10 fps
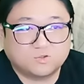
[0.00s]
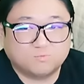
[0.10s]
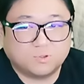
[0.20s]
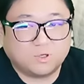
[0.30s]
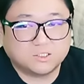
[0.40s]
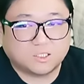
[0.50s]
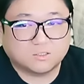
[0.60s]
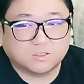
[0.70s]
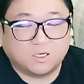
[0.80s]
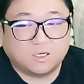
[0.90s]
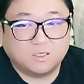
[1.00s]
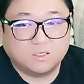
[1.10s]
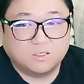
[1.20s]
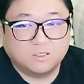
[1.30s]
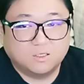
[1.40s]
좀 필요하지 않을까?
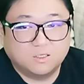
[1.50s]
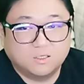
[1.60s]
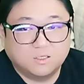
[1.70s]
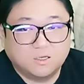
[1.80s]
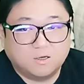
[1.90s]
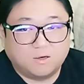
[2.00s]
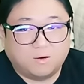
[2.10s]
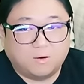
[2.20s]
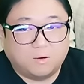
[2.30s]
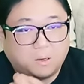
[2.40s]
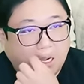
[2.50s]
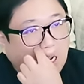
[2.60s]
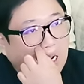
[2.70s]
어.